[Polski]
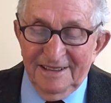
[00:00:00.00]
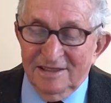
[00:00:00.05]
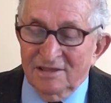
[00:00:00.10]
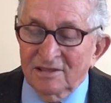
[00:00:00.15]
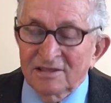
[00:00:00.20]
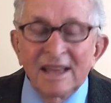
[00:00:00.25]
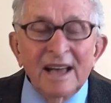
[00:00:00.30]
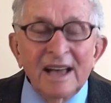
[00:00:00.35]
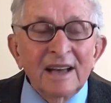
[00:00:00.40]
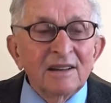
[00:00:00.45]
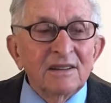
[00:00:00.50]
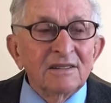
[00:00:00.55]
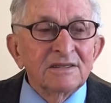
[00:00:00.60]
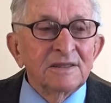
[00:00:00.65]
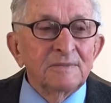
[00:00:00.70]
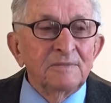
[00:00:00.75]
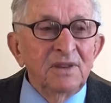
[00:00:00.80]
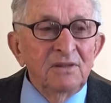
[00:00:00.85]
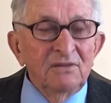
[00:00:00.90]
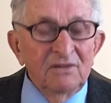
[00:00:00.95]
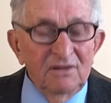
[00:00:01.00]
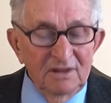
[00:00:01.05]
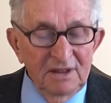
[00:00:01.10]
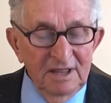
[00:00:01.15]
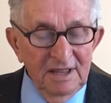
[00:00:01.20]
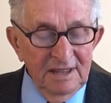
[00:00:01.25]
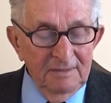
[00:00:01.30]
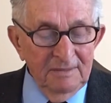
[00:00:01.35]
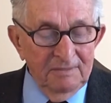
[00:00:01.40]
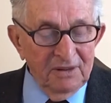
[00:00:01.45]
To tak go zbił
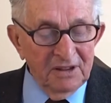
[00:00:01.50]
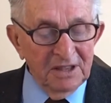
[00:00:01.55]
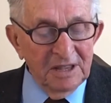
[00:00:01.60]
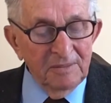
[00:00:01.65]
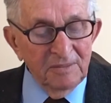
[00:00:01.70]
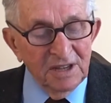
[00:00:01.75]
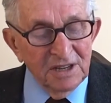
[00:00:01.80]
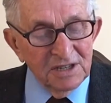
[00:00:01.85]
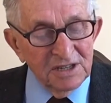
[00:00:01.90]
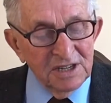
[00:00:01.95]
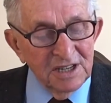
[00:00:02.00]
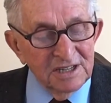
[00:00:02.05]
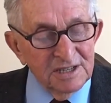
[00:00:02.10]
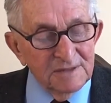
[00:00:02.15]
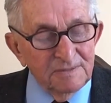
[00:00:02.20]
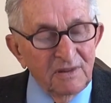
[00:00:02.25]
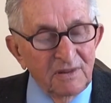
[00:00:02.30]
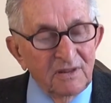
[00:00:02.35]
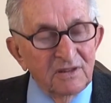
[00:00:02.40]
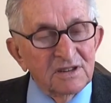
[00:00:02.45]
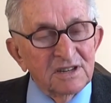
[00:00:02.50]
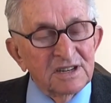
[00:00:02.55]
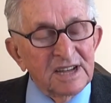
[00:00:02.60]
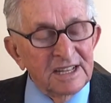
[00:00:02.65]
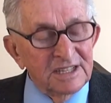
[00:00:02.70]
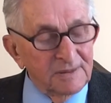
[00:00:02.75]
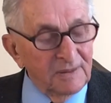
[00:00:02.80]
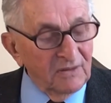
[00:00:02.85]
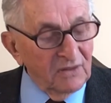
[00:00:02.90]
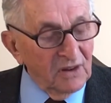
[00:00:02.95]
i potem ten Żyd
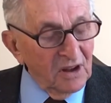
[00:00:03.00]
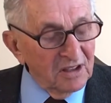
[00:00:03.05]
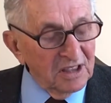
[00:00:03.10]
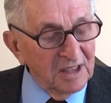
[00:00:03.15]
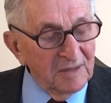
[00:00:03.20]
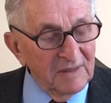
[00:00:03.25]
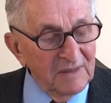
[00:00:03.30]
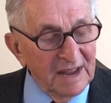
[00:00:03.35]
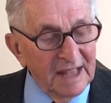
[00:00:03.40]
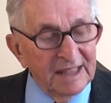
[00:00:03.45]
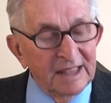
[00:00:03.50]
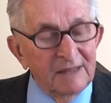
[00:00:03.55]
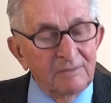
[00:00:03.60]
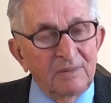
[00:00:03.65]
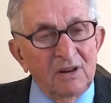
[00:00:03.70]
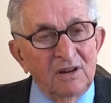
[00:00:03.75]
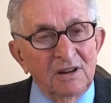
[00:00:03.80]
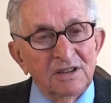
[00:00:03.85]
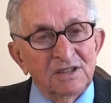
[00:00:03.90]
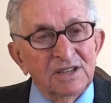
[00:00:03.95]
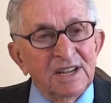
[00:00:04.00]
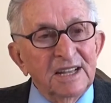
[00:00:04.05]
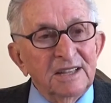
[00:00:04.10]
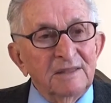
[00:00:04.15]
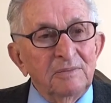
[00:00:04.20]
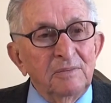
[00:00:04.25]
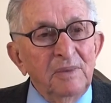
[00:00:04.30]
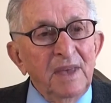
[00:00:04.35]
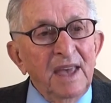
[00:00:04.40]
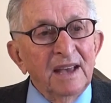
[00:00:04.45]
szedł z powrotem na to pole,
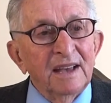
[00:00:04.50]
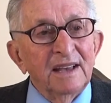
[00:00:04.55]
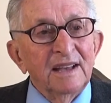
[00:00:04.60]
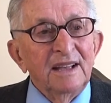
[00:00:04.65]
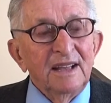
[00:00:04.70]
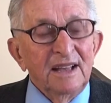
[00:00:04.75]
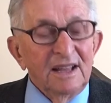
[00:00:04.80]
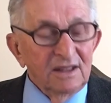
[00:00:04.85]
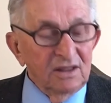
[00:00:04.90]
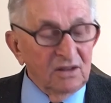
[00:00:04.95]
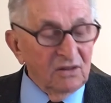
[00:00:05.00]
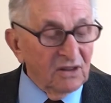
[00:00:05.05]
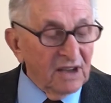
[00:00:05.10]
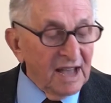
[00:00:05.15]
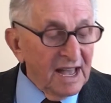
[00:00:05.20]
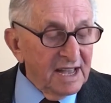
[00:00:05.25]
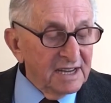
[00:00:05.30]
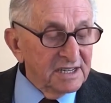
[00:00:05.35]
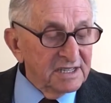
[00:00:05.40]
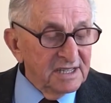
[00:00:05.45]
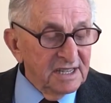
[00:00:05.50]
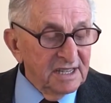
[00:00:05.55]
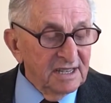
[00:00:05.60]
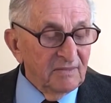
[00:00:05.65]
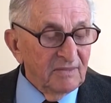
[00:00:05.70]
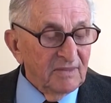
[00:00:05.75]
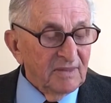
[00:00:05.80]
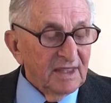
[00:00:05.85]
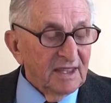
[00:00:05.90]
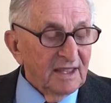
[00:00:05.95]
szedł, bieg. To
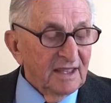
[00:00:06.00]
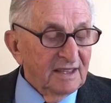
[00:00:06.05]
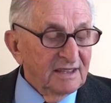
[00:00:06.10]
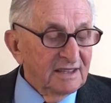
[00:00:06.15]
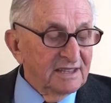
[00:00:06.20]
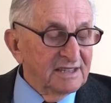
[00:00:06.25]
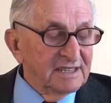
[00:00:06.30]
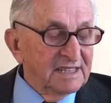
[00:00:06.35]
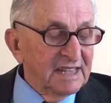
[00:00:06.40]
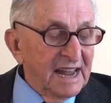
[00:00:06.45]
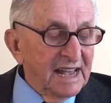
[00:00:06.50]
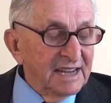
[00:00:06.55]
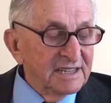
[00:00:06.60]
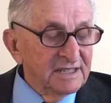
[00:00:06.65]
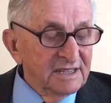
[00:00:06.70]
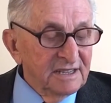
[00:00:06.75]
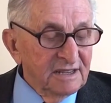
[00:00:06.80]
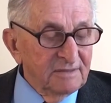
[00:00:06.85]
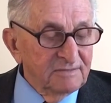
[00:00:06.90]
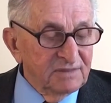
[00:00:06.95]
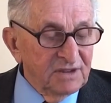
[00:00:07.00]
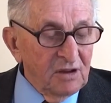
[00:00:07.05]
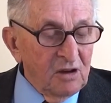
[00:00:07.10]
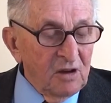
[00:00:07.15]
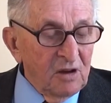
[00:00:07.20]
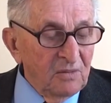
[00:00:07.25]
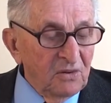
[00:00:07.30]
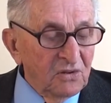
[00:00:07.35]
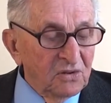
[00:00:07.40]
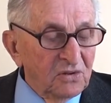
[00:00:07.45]
każdy strażnik,
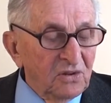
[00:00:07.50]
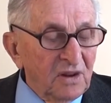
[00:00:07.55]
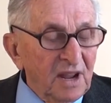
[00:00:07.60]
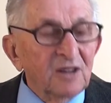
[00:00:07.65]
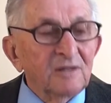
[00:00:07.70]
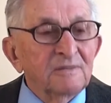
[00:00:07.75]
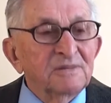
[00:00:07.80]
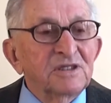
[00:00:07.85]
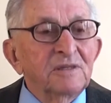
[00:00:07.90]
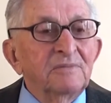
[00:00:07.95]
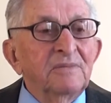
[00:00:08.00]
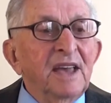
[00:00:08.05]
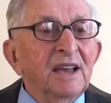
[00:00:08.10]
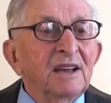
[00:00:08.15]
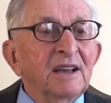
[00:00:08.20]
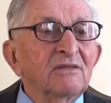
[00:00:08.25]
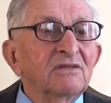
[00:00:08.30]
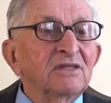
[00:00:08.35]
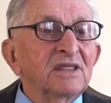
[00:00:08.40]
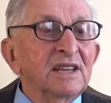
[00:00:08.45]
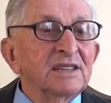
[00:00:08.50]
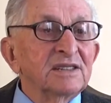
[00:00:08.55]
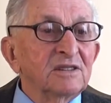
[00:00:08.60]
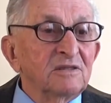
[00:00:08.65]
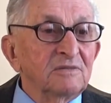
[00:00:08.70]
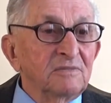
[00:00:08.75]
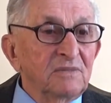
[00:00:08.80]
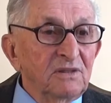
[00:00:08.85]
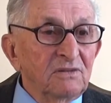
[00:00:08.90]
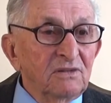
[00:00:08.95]
obok którego przybiegał, też
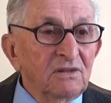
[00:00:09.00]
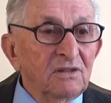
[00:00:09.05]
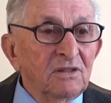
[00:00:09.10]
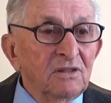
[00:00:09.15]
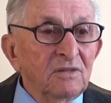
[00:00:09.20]
go bił.